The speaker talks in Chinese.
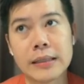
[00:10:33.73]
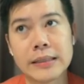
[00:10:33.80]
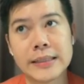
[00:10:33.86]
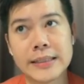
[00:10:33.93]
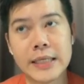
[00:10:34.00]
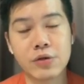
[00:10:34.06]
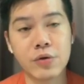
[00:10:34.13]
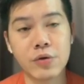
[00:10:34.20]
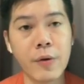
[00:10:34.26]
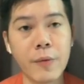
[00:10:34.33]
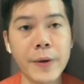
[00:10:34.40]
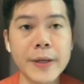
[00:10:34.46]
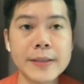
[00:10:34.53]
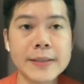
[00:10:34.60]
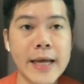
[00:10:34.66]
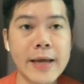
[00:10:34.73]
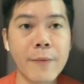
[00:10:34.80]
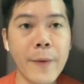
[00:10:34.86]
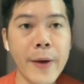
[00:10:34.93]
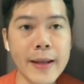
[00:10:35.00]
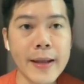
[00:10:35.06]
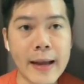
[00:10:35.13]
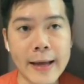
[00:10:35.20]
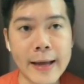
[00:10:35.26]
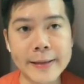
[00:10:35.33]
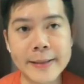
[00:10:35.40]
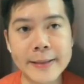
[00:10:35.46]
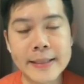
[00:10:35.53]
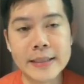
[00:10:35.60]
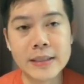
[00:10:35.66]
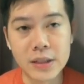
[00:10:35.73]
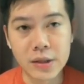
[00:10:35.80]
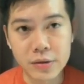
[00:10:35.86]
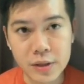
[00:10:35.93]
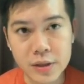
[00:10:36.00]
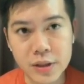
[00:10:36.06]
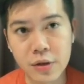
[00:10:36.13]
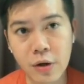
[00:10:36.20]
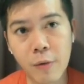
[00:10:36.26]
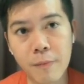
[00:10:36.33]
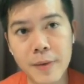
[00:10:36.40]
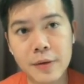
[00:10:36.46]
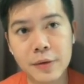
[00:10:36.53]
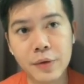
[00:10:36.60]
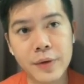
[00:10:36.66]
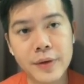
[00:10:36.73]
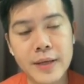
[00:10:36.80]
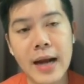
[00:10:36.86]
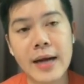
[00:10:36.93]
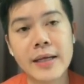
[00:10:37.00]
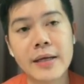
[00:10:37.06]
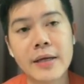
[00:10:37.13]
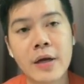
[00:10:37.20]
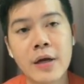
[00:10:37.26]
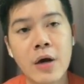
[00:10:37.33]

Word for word: 在座各位，在未来交易的时候，面对压力，